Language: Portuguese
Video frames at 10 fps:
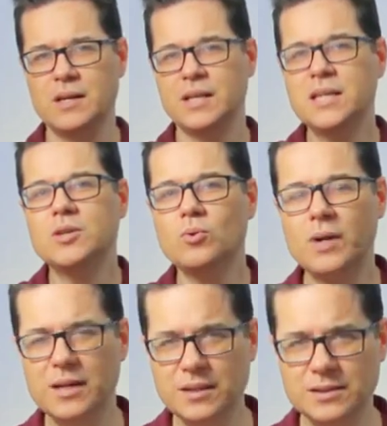
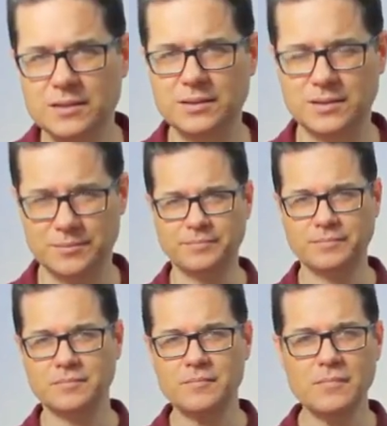ignorâncias,
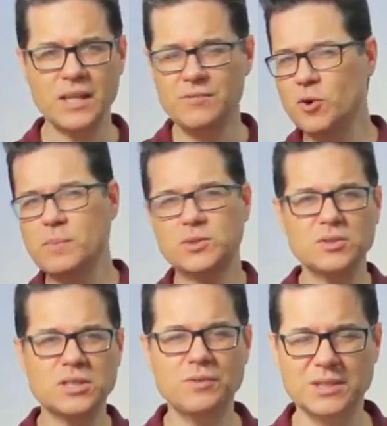
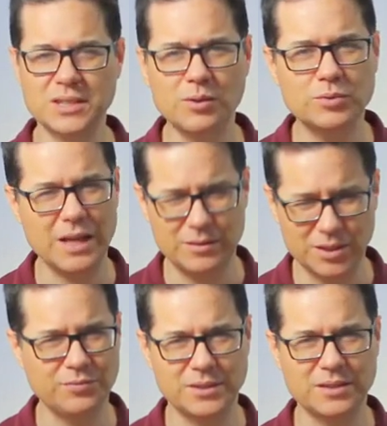informações que você não tá,
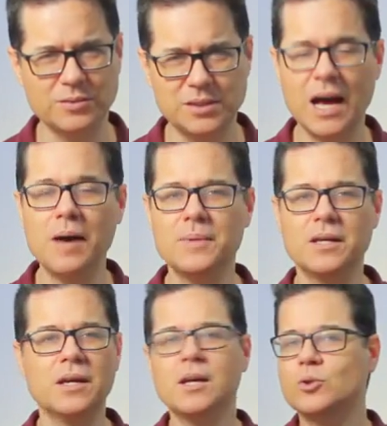que você não sabe.
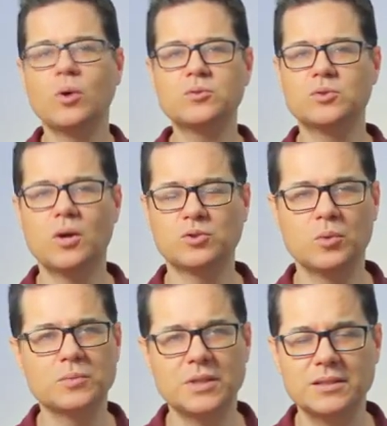Todos nós
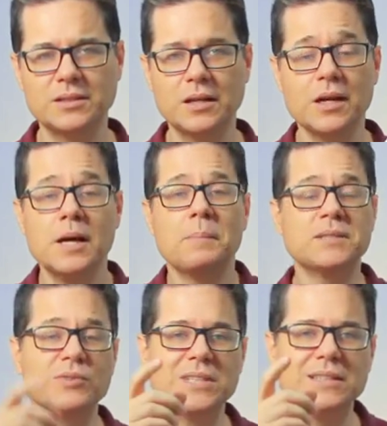somos assim. Mas
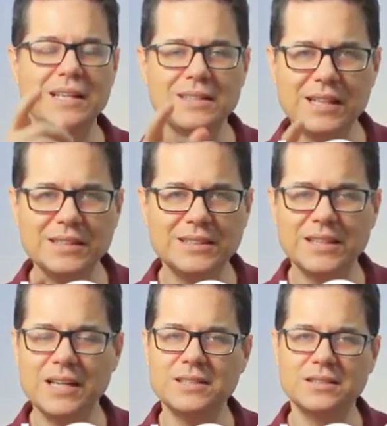você tem
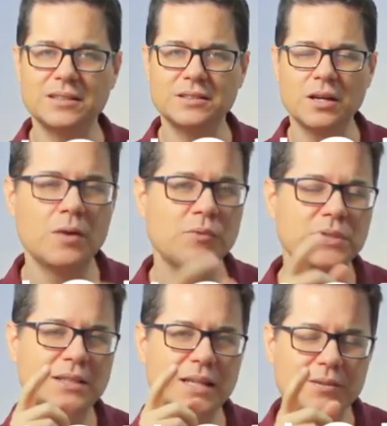inteligências,
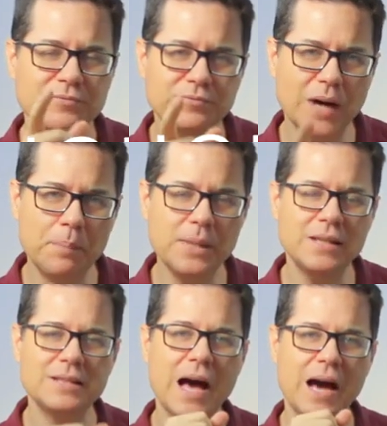você tem
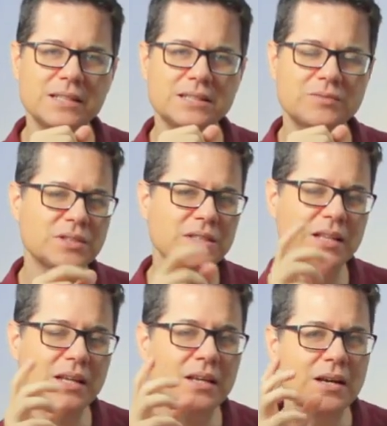habilidades, você
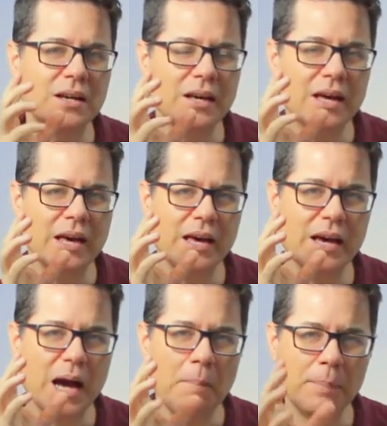tem é, é,
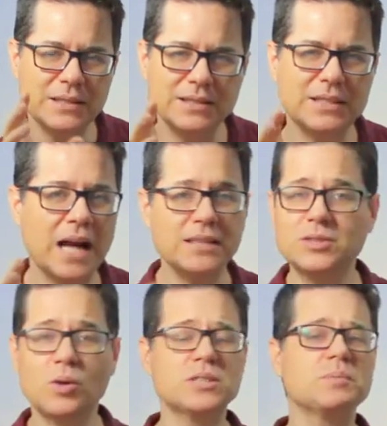capacidades
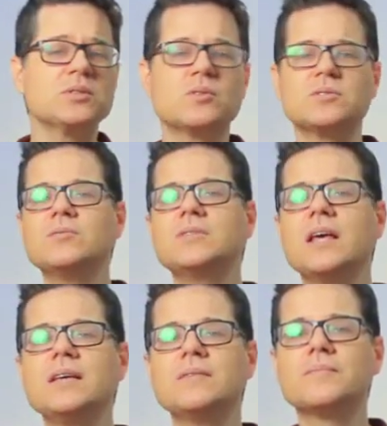que outras pessoas não
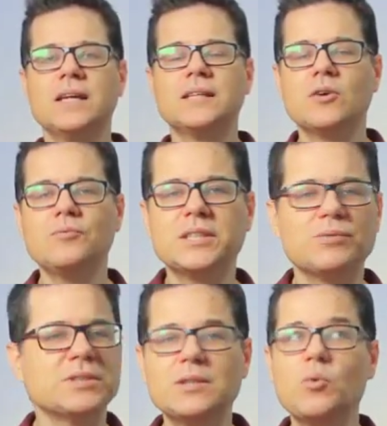têm. Então veja,
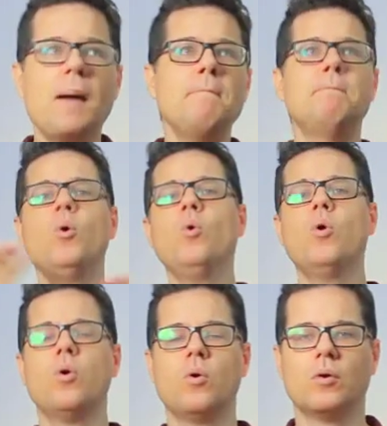você não é
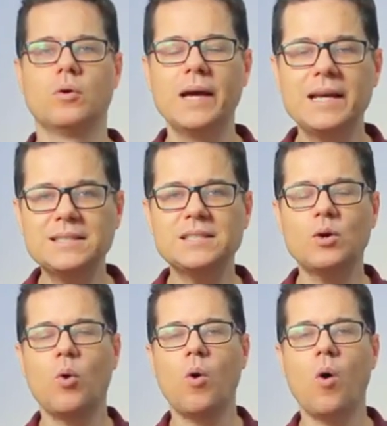burro. Esse
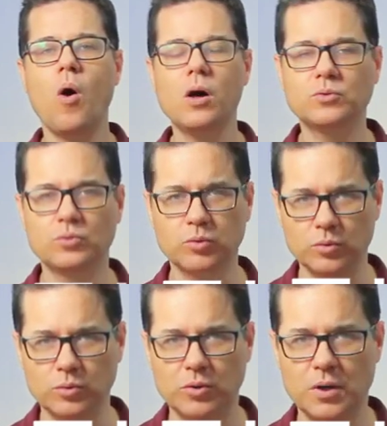rótulo,
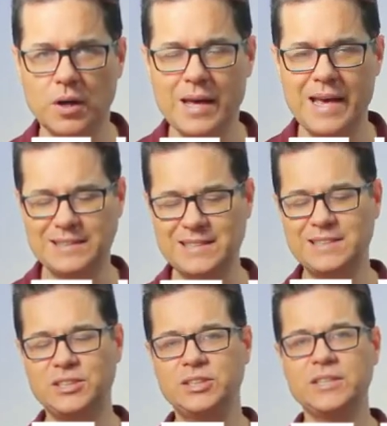essas
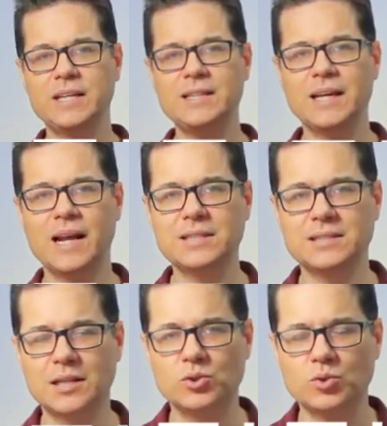
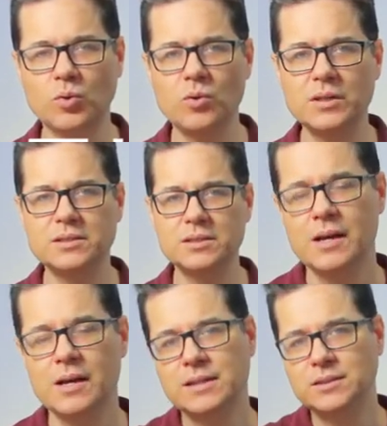generalizações,
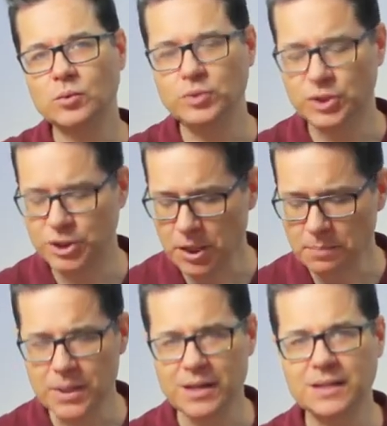são
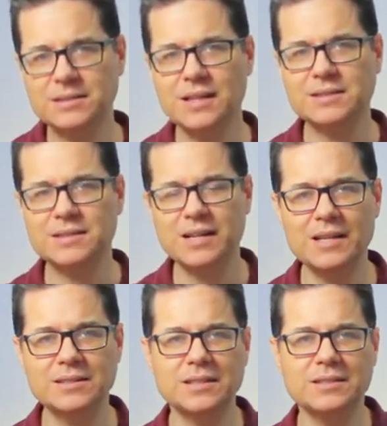típicas das
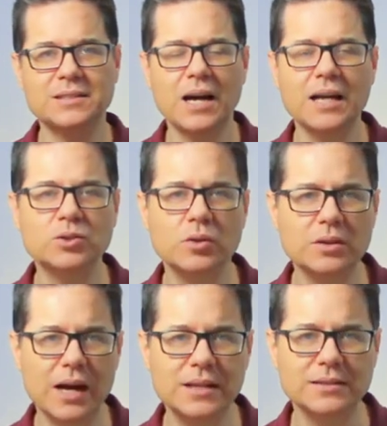crenças
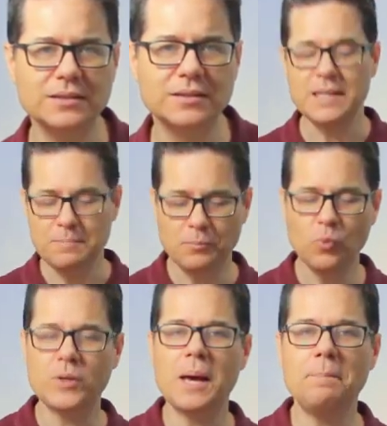irracionais. E
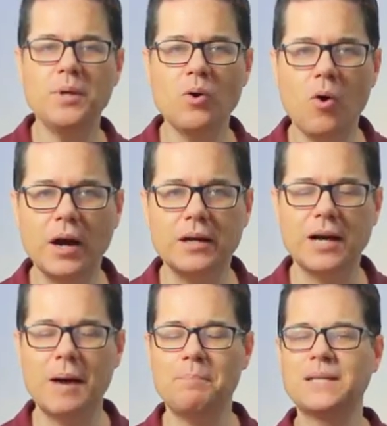o que é pior,
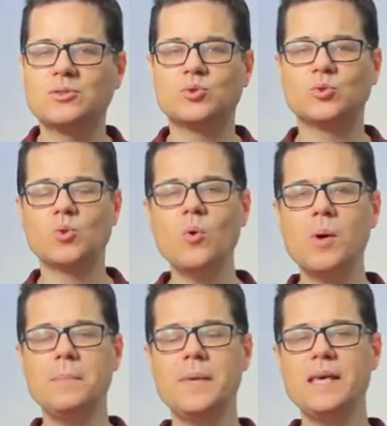a
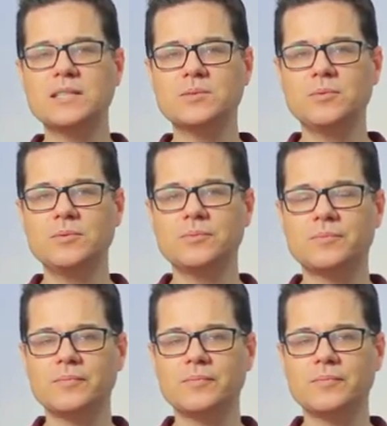pessoa mesmo,